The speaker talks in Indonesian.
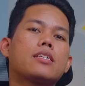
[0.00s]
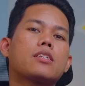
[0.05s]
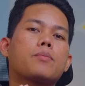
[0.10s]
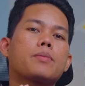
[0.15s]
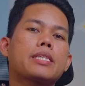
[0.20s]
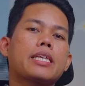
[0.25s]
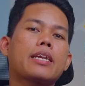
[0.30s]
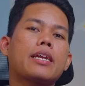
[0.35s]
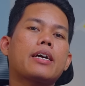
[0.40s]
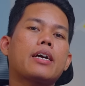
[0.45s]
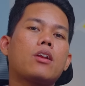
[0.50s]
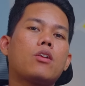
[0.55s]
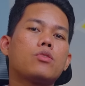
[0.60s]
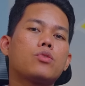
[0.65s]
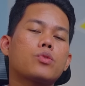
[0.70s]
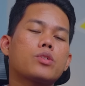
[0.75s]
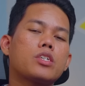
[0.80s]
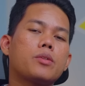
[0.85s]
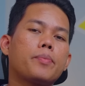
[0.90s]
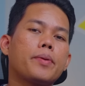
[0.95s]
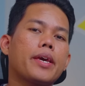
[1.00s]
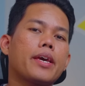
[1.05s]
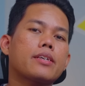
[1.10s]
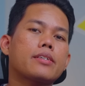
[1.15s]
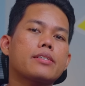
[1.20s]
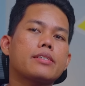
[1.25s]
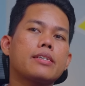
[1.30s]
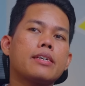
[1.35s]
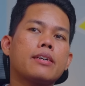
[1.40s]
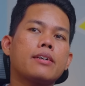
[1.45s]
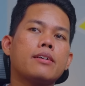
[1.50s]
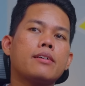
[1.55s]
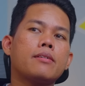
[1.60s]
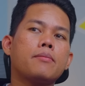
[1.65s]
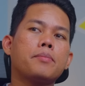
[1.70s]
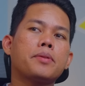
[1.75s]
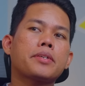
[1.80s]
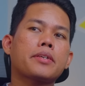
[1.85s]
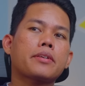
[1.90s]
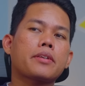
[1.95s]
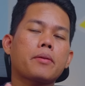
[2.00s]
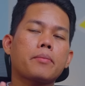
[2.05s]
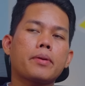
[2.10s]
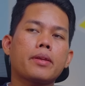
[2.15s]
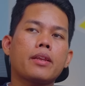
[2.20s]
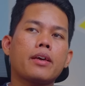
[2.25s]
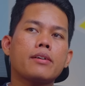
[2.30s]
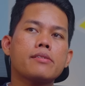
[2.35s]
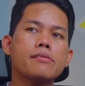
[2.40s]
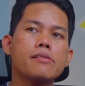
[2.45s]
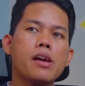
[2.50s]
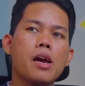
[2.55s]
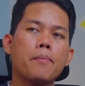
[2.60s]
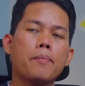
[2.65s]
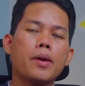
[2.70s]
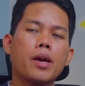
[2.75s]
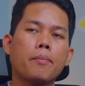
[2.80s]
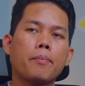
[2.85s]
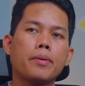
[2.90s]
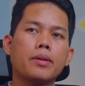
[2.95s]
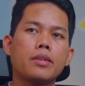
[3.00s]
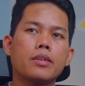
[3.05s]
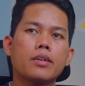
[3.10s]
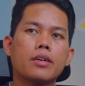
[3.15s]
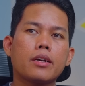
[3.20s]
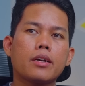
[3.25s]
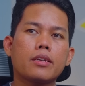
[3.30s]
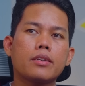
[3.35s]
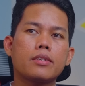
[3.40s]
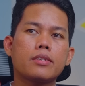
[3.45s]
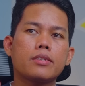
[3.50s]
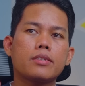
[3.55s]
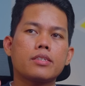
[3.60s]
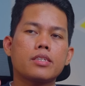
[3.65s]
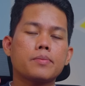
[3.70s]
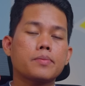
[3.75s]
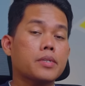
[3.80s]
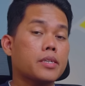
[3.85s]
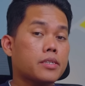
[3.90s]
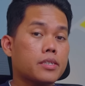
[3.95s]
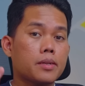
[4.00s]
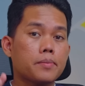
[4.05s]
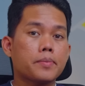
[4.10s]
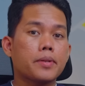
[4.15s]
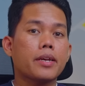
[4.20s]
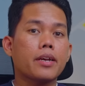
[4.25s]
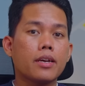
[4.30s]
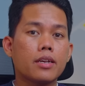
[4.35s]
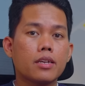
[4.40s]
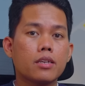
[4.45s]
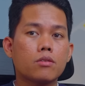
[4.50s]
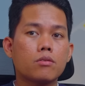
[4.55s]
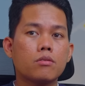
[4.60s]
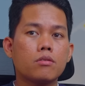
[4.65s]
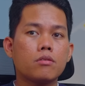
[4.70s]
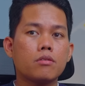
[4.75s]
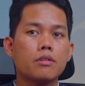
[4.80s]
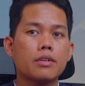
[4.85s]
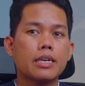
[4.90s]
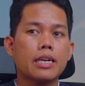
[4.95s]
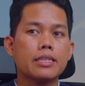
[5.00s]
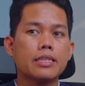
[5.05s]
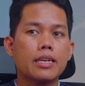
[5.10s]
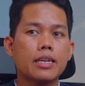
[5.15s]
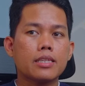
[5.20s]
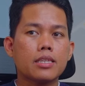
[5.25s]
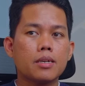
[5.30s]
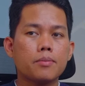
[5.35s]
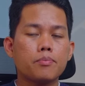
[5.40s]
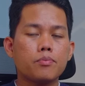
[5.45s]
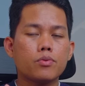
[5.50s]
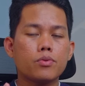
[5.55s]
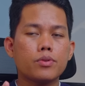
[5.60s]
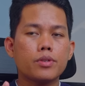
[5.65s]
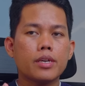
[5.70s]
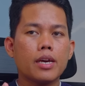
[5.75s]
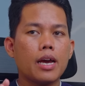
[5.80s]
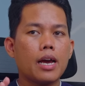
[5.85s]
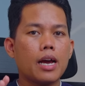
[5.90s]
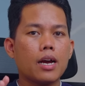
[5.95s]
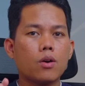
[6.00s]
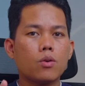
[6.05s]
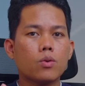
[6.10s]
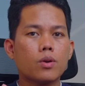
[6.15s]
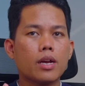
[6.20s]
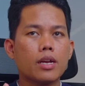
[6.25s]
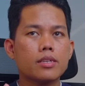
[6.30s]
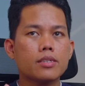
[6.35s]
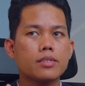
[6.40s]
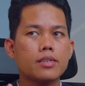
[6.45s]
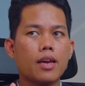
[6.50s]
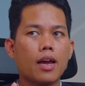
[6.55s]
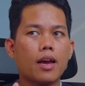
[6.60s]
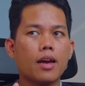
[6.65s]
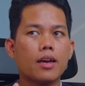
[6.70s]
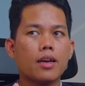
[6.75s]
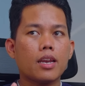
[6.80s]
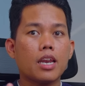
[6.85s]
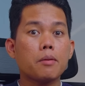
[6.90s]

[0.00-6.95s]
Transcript: Sementara kalau untuk GPS-nya bisa saya bilang HP-HP dengan chipset Snapdragon itu rata-rata punya akurasi yang